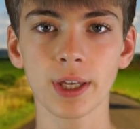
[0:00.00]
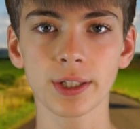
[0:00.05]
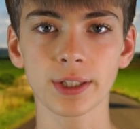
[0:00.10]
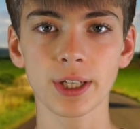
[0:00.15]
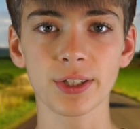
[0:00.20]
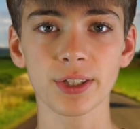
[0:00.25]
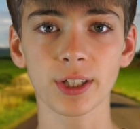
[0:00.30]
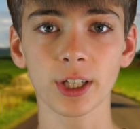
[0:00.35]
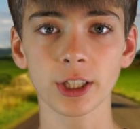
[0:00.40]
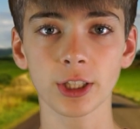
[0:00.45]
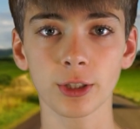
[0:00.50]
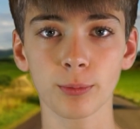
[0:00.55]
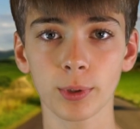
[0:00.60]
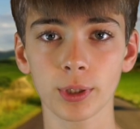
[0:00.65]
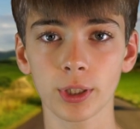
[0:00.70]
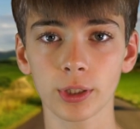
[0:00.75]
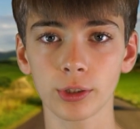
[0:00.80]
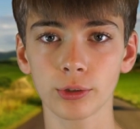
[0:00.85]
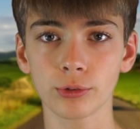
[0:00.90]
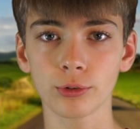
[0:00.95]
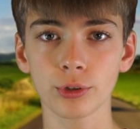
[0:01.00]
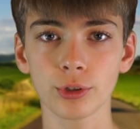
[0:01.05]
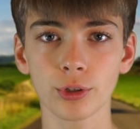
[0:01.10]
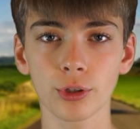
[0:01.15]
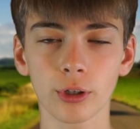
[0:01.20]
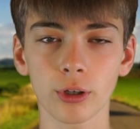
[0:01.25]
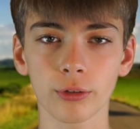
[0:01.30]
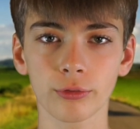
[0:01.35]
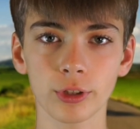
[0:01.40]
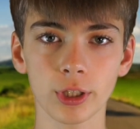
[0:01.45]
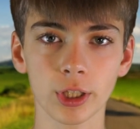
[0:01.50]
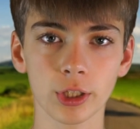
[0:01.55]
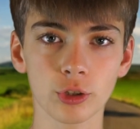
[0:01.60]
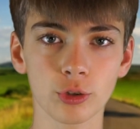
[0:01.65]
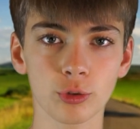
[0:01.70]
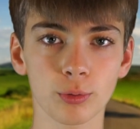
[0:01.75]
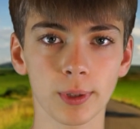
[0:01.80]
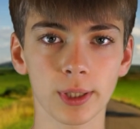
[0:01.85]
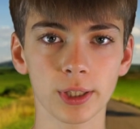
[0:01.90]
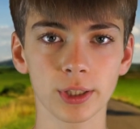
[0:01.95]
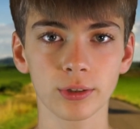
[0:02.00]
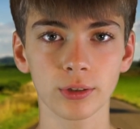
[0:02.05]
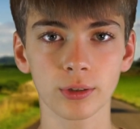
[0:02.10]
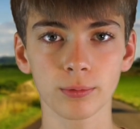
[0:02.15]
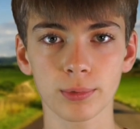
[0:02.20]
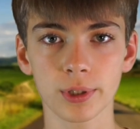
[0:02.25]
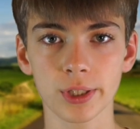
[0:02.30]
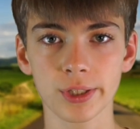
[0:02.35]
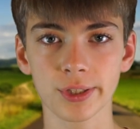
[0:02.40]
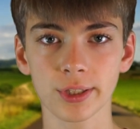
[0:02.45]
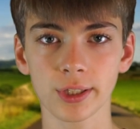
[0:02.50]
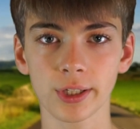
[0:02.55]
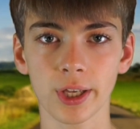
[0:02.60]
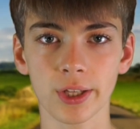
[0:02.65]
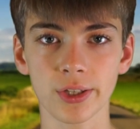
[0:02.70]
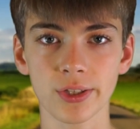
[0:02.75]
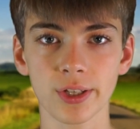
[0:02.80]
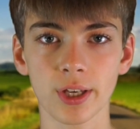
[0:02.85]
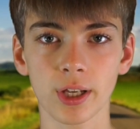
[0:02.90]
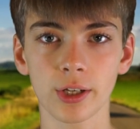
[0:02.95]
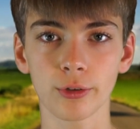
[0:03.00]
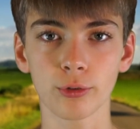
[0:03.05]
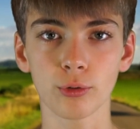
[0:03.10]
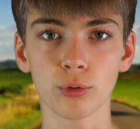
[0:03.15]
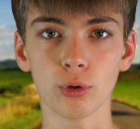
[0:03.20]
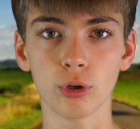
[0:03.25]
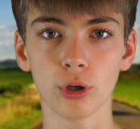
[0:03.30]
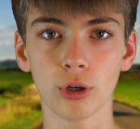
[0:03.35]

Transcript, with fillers: Das rechnet man dann natürlich noch auf die entsprechenden Pixelanzahlen hoch.